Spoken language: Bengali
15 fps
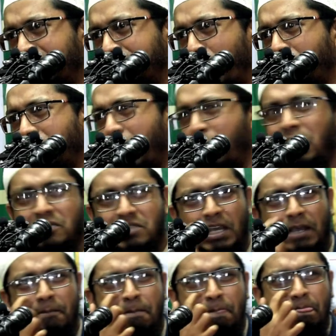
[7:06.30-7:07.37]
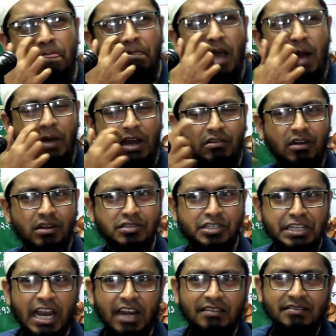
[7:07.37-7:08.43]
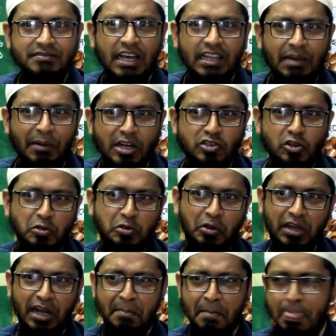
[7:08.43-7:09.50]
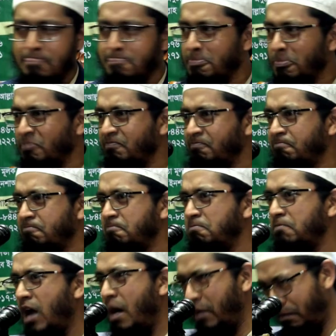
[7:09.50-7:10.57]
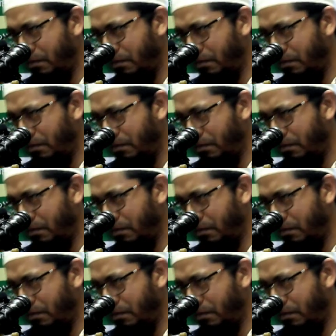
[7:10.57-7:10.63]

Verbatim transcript: বন্যা হয়েছে আমার অরিজিনাল দাদাবাড়ি চট্টগ্রাম আমার